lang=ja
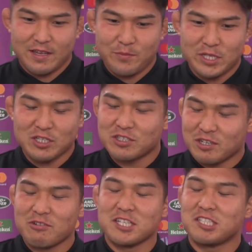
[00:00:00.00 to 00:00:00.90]
めちゃく
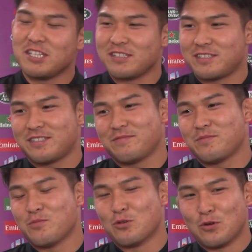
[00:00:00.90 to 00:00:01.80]
ちゃ嬉しいです
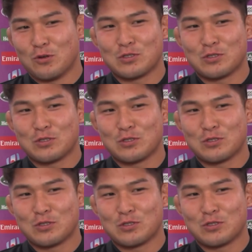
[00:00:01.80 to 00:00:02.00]
も